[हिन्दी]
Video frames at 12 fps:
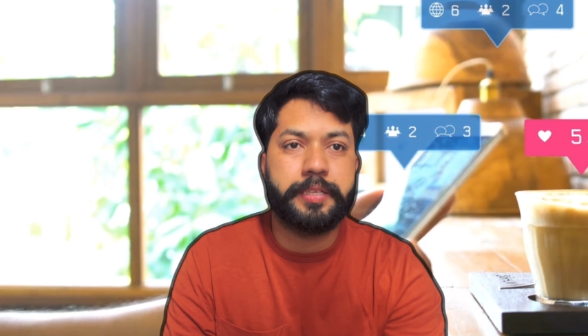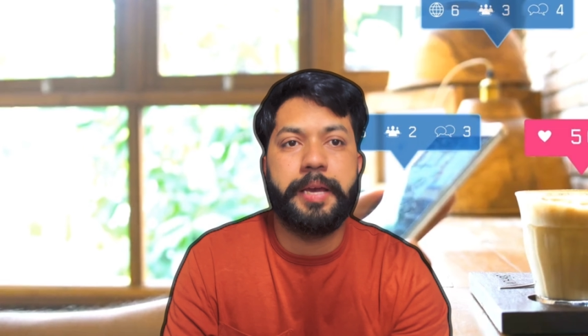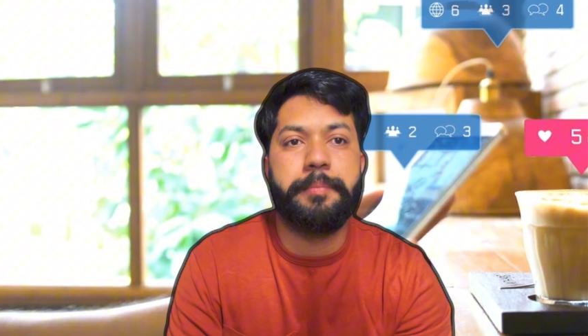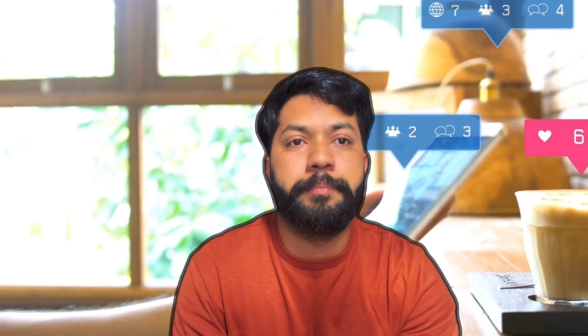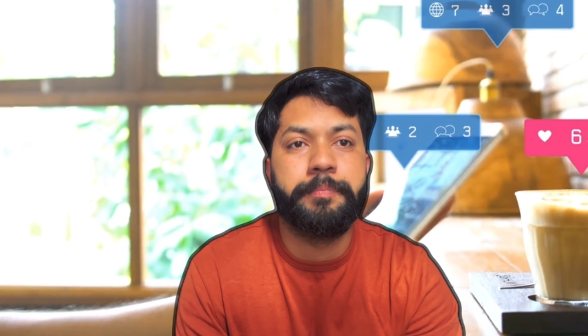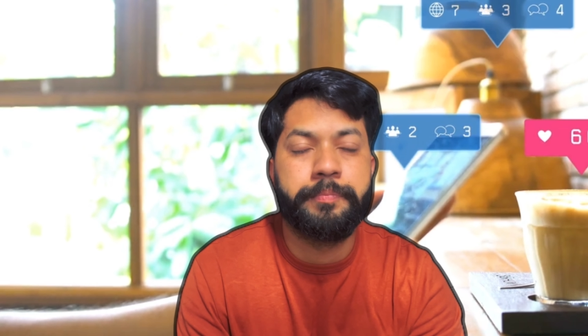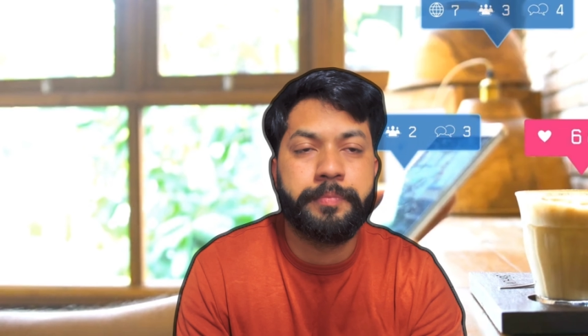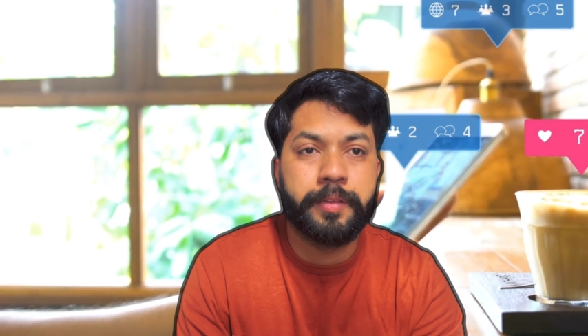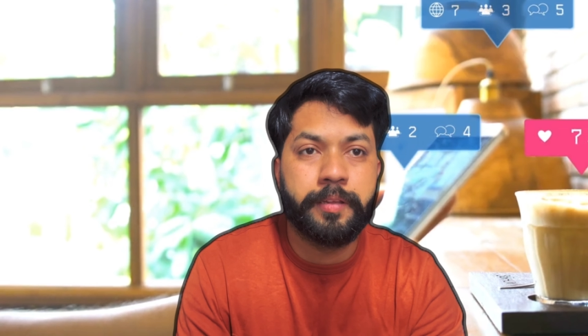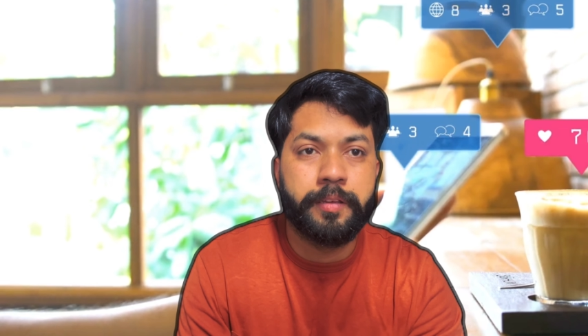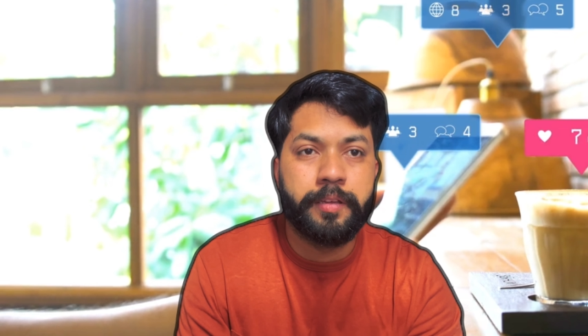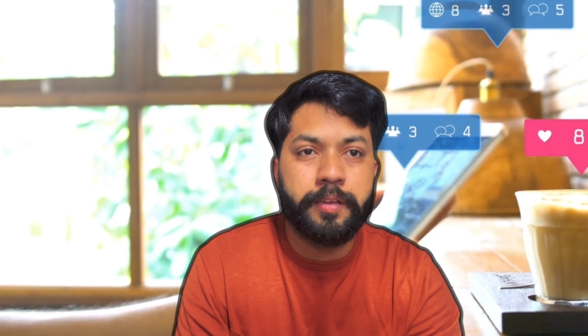
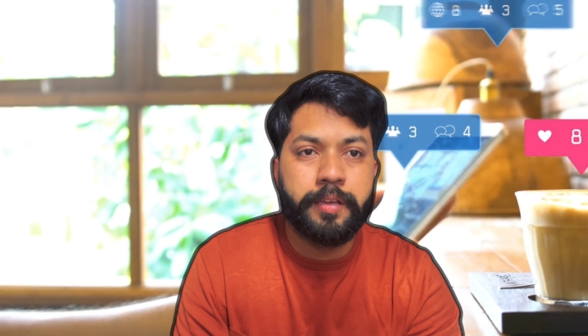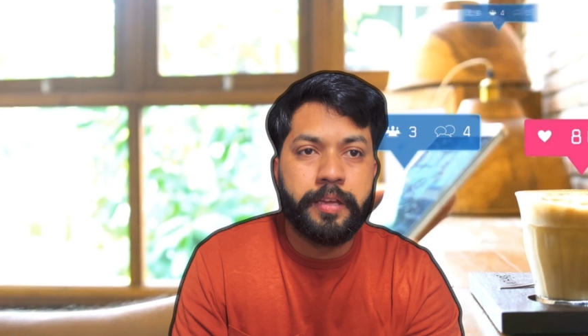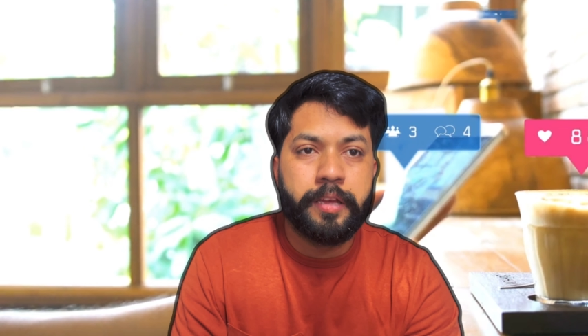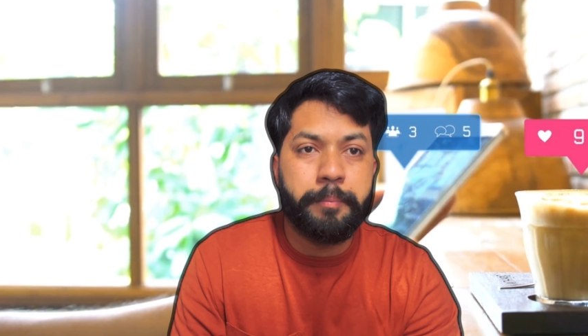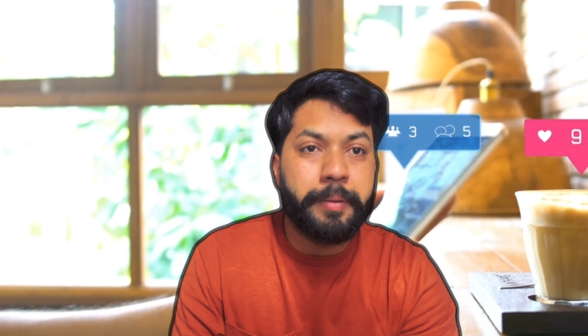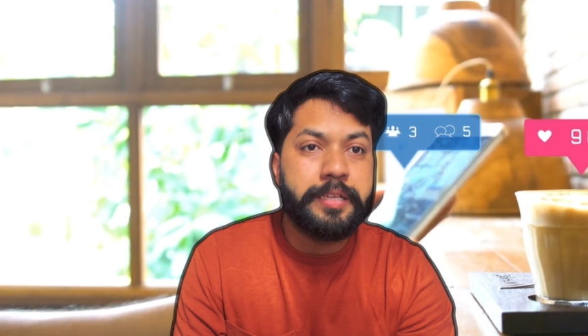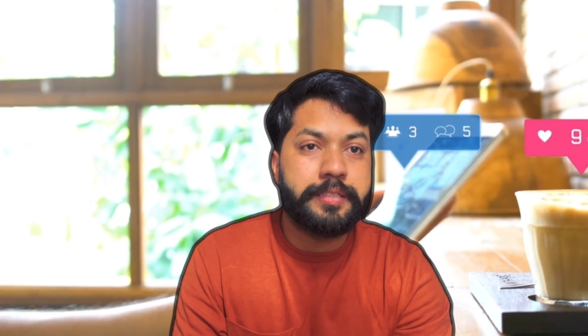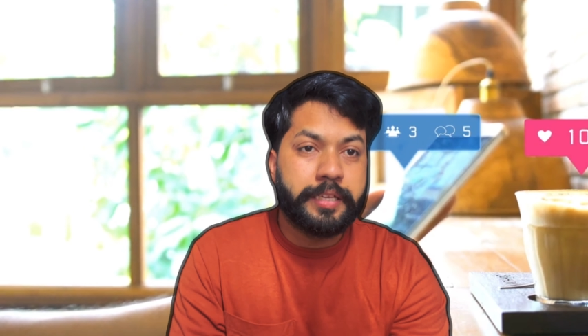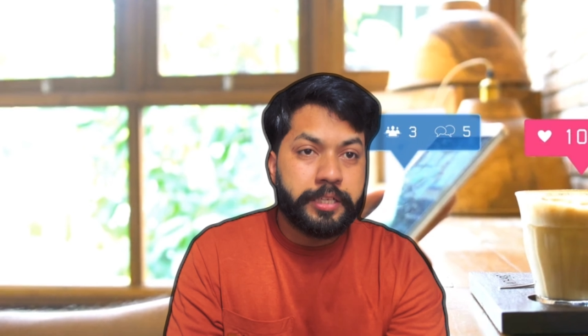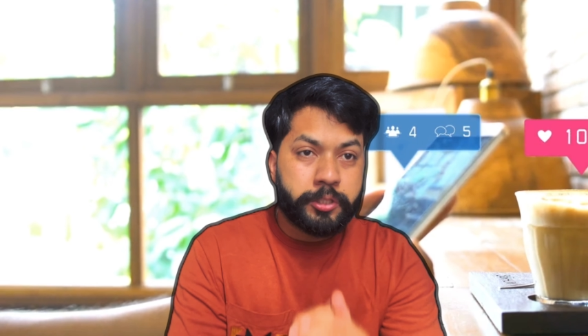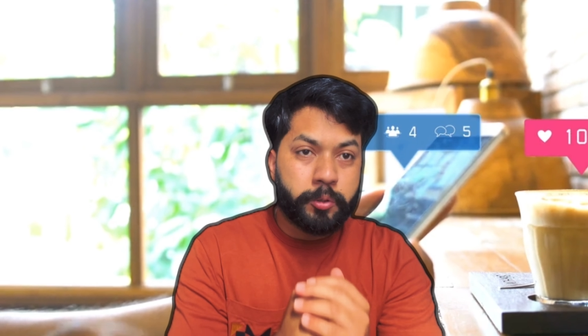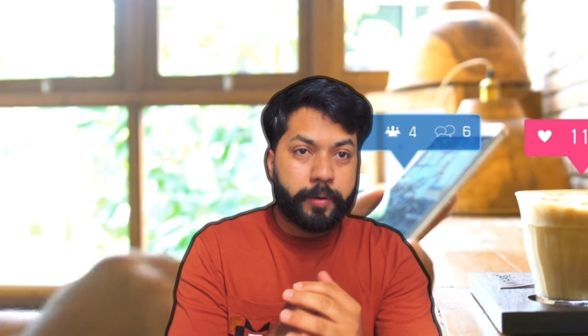स्कैम मीन्स
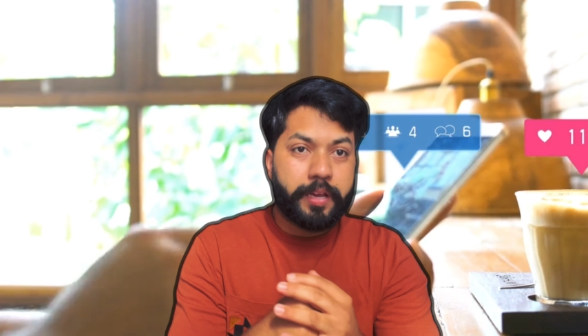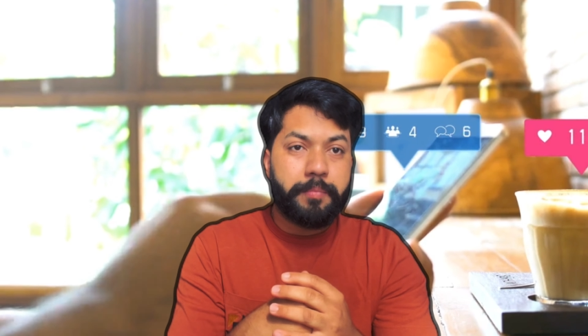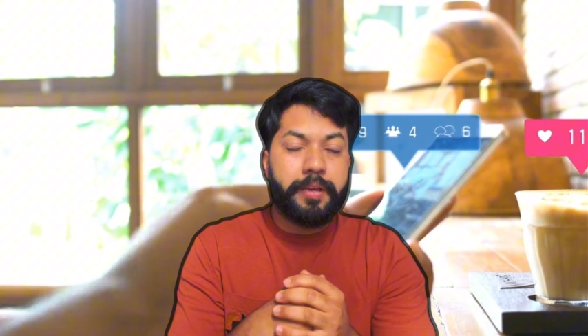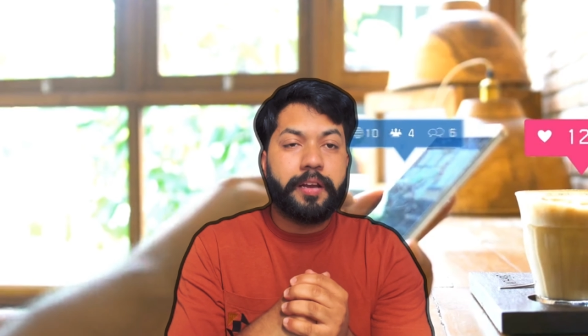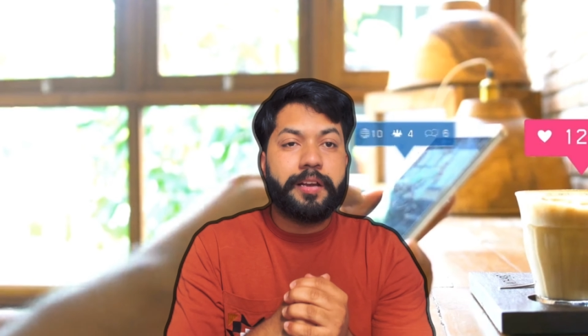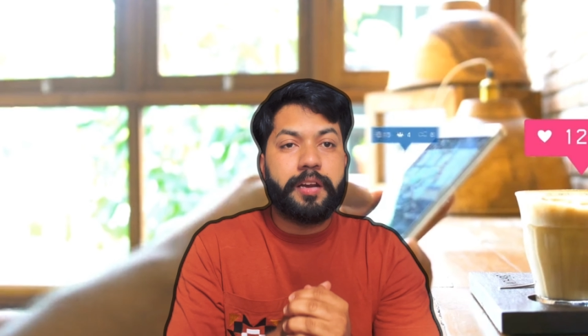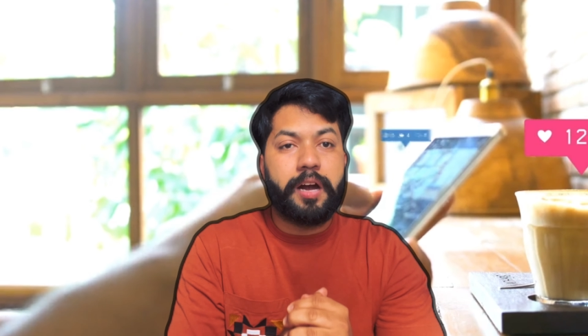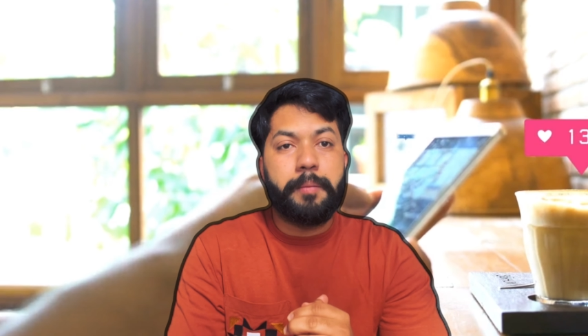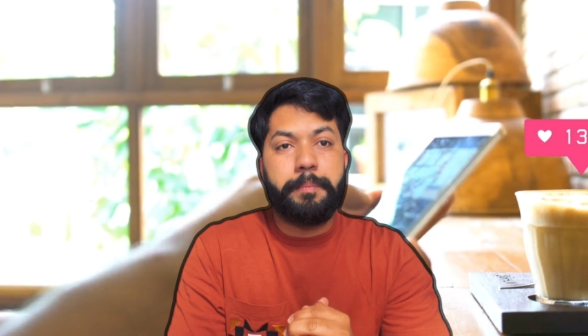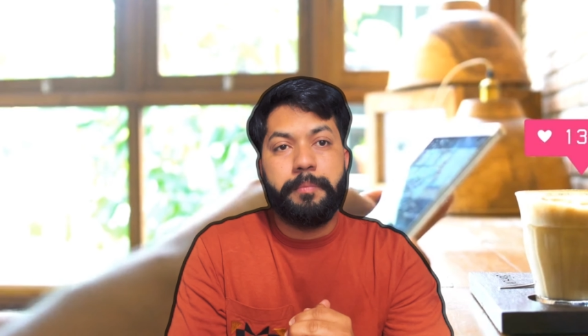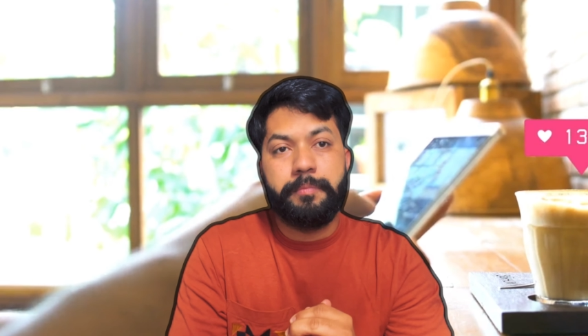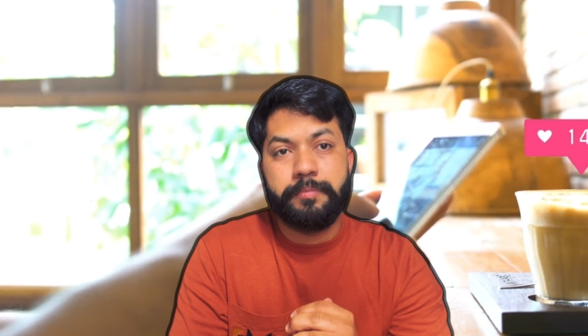यूके में अगर
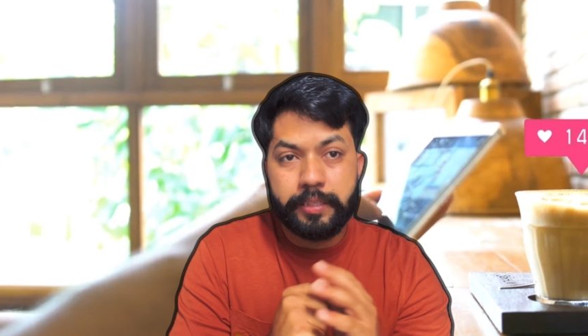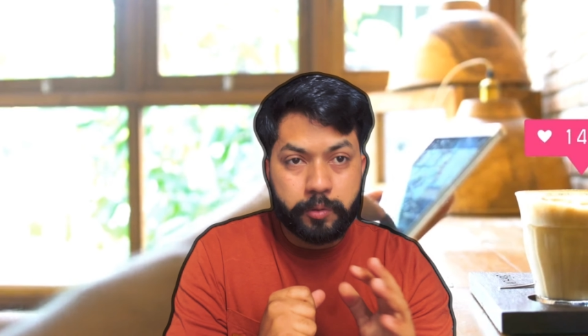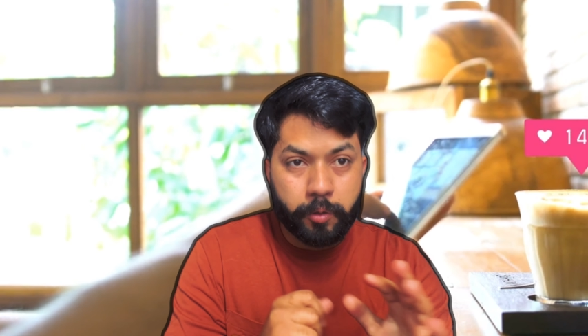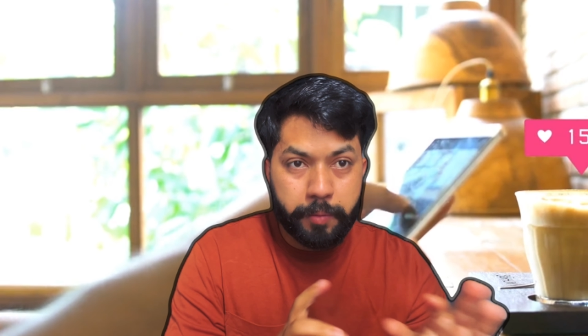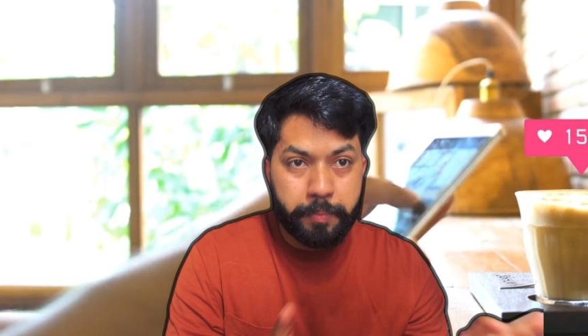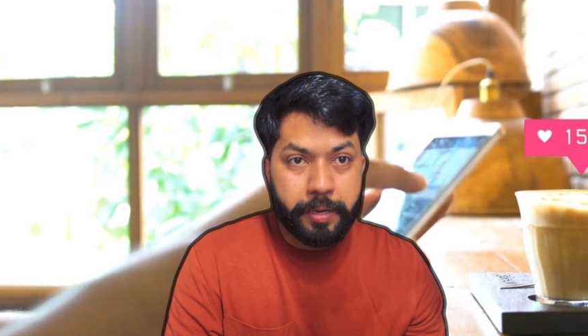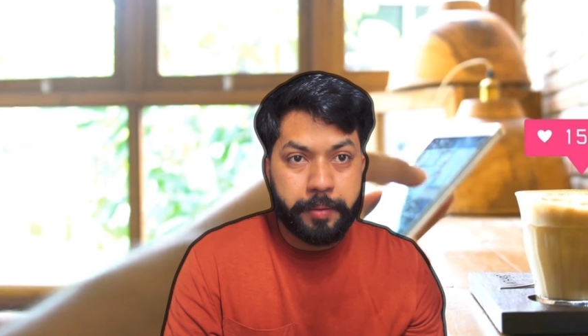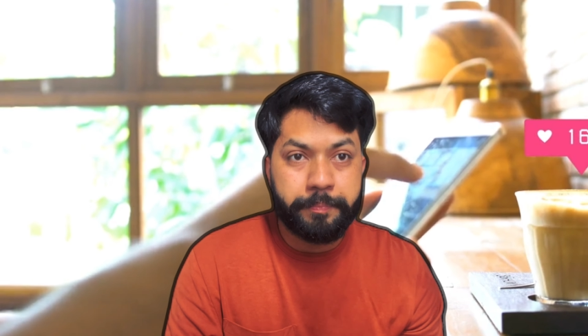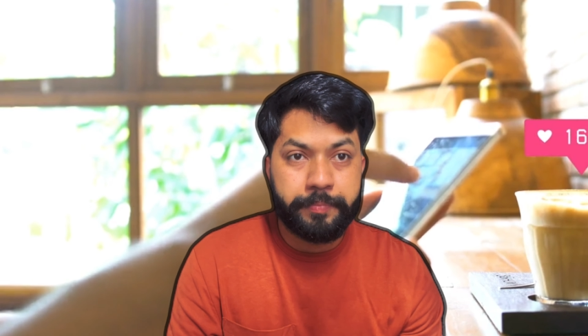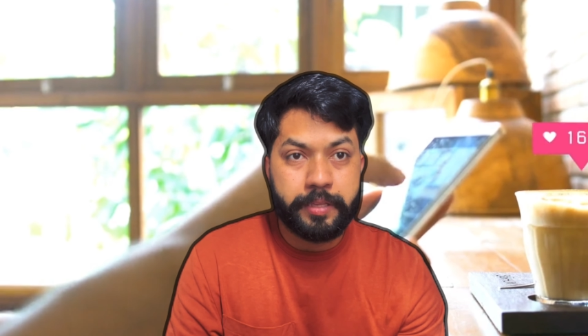आप कोई भी